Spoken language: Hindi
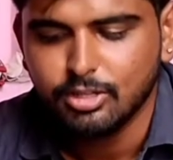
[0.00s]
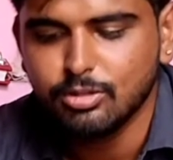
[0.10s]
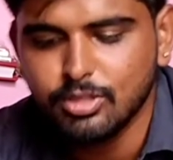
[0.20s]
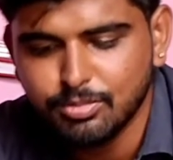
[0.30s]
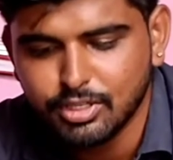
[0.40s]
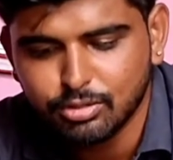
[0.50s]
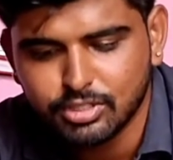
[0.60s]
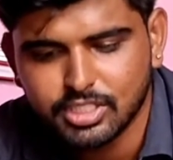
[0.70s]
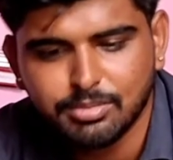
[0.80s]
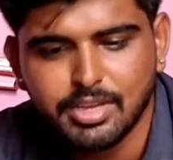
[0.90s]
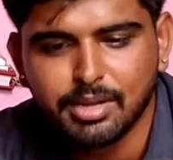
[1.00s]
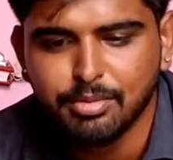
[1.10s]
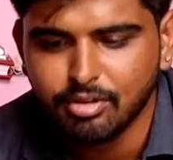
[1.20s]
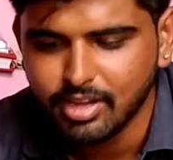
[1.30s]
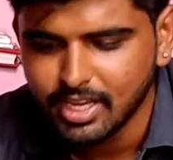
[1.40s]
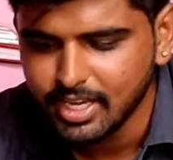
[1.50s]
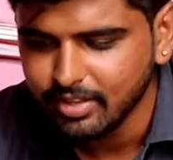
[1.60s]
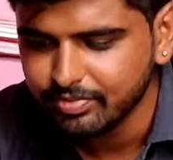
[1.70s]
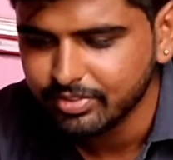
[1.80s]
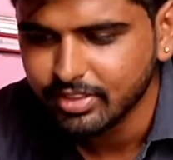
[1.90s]
तो ये हमने छोटा सा बैग मंगवाया है
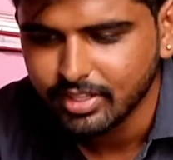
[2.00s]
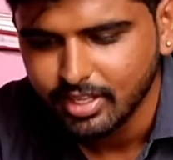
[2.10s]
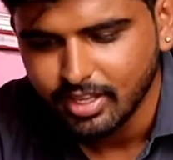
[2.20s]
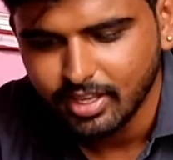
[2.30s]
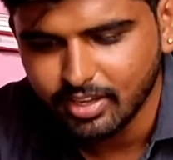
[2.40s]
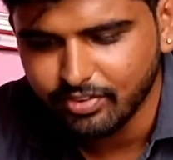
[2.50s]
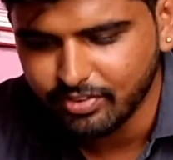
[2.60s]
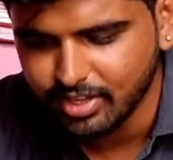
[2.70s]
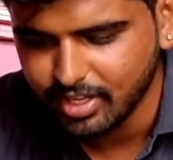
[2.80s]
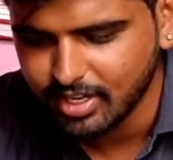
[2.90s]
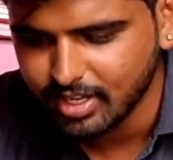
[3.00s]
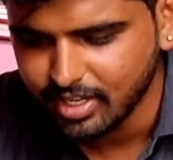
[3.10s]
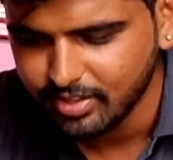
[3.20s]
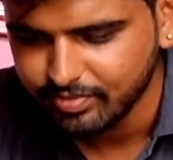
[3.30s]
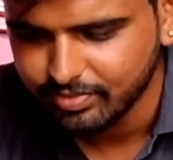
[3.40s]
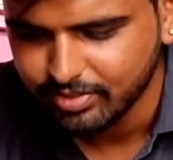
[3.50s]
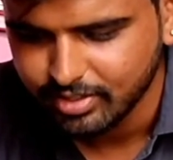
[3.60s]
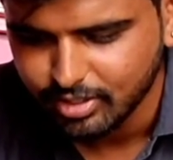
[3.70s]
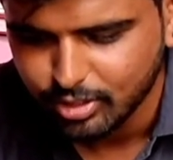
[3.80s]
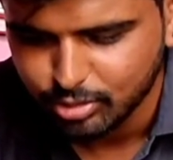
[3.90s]
एफ बियर का
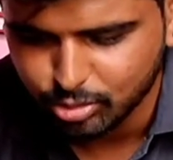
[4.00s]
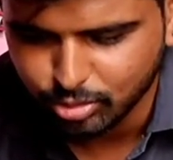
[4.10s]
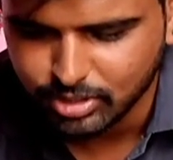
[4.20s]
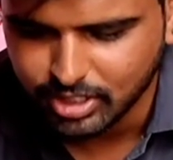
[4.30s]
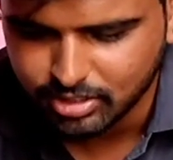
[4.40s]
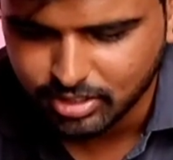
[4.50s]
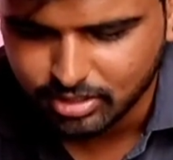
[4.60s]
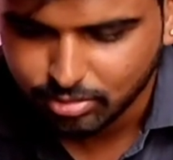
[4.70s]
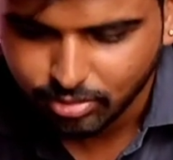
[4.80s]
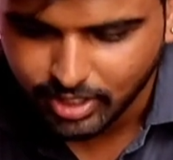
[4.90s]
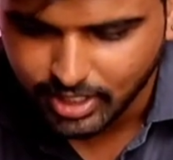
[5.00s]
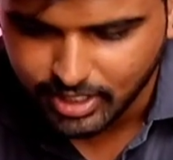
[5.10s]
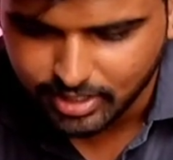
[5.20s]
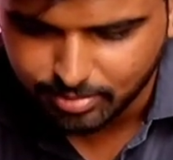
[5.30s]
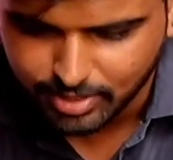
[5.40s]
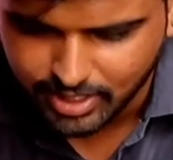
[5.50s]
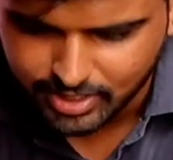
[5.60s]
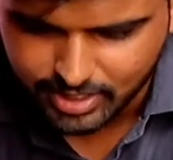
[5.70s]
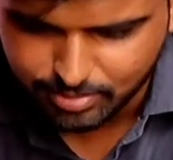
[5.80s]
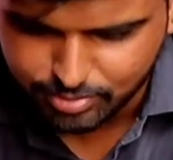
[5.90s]
छोटा सा तो है लेकिन बड़ा
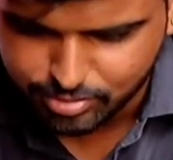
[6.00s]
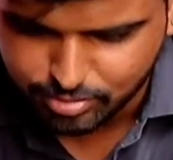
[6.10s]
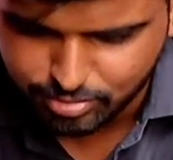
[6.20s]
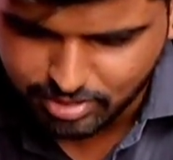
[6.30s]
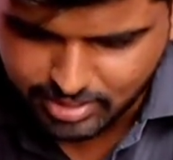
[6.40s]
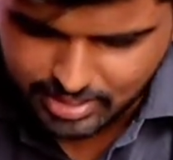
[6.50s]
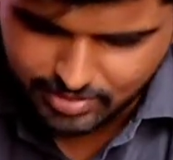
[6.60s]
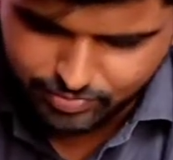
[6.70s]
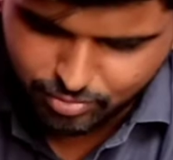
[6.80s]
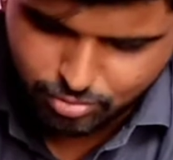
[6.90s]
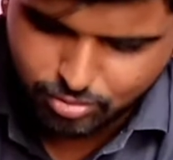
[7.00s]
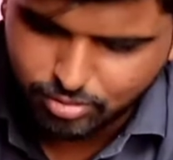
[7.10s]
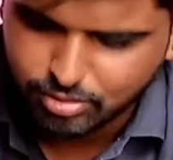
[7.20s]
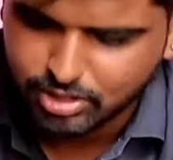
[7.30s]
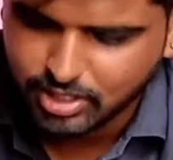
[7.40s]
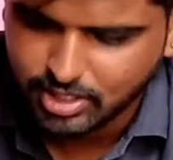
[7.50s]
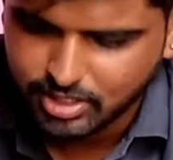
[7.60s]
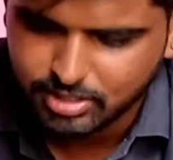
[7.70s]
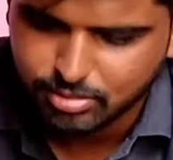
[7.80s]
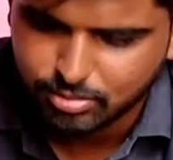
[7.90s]
दिख रहा है मेरे को नहीं लग रहा है